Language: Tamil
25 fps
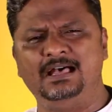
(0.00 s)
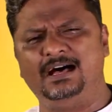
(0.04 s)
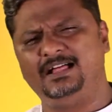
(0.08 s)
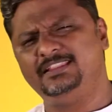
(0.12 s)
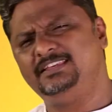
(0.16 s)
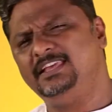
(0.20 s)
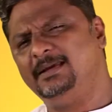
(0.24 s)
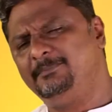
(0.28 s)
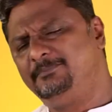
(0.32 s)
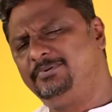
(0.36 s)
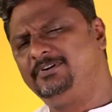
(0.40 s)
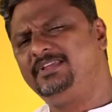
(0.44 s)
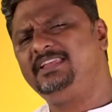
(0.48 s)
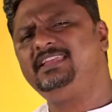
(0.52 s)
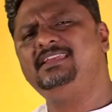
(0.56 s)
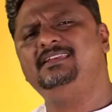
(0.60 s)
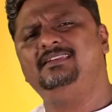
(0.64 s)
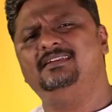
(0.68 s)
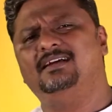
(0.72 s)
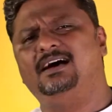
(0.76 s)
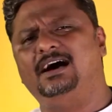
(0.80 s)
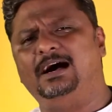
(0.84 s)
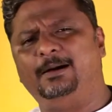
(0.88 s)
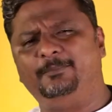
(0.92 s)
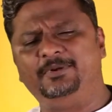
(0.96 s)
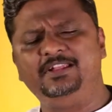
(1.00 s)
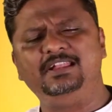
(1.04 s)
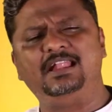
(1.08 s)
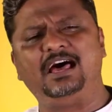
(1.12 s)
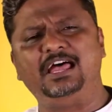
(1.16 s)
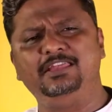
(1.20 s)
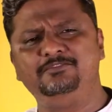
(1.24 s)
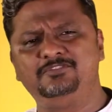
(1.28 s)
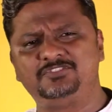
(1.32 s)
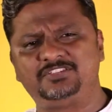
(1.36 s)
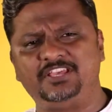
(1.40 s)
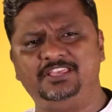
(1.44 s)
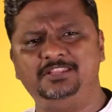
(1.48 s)
அது எப்படி அப்படின்னு
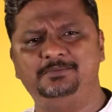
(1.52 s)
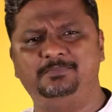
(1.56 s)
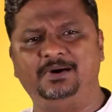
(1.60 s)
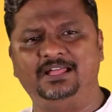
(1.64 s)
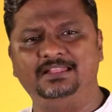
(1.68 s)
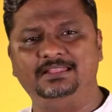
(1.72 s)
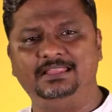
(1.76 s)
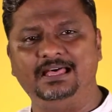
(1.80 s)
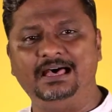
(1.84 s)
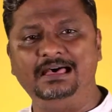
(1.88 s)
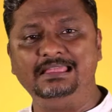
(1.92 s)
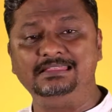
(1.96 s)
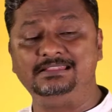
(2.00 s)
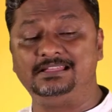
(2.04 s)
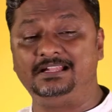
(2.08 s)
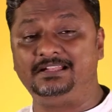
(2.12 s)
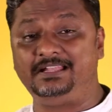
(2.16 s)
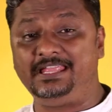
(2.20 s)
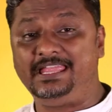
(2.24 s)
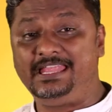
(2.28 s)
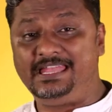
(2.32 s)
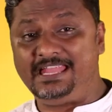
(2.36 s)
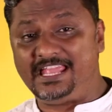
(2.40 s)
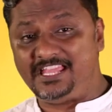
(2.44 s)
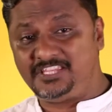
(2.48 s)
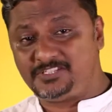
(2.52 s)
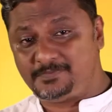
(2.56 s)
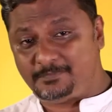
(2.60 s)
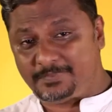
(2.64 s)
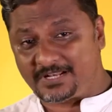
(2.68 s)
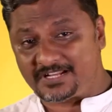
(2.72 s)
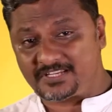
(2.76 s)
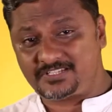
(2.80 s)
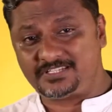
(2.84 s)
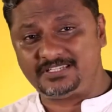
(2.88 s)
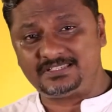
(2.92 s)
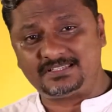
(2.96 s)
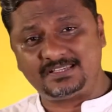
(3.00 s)
ஆய்வு செய்து பார்த்தா இந்த டீனேஜ்
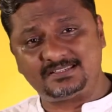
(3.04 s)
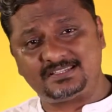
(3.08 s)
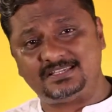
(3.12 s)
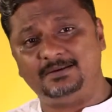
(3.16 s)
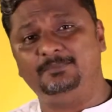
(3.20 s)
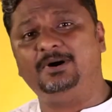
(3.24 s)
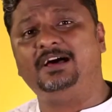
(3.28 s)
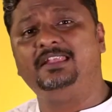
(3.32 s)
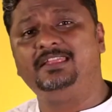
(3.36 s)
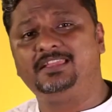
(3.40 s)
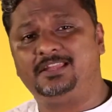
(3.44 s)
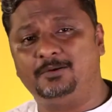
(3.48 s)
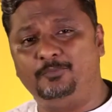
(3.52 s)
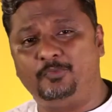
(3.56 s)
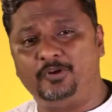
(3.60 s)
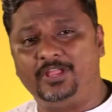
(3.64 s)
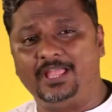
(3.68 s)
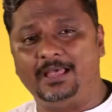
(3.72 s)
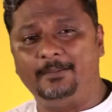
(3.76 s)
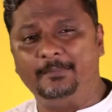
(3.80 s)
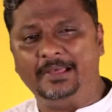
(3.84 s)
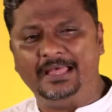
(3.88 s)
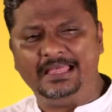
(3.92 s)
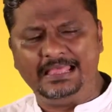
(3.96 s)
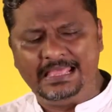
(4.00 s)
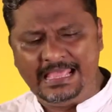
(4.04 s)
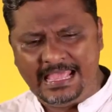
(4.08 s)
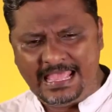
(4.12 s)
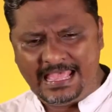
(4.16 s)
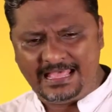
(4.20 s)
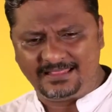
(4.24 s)
ப்ரெஷர்ஸை சமாளிக்க முடியாமல்